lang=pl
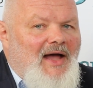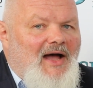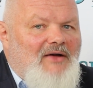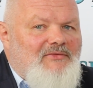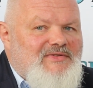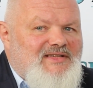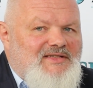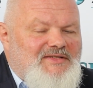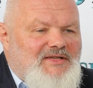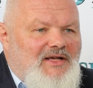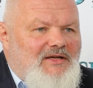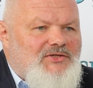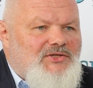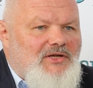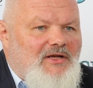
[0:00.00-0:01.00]
a w
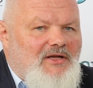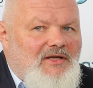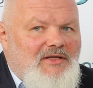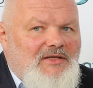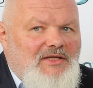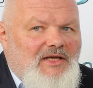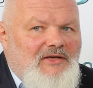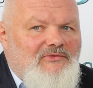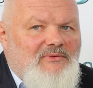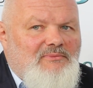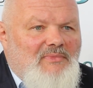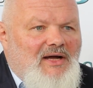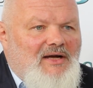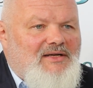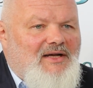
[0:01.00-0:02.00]
zasadzie nie
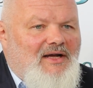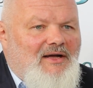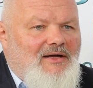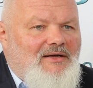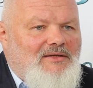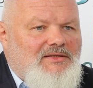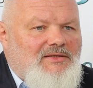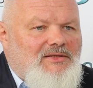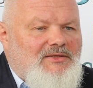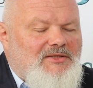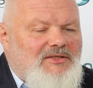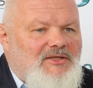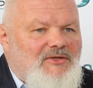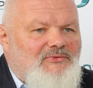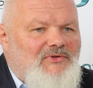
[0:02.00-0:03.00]
wymaga e,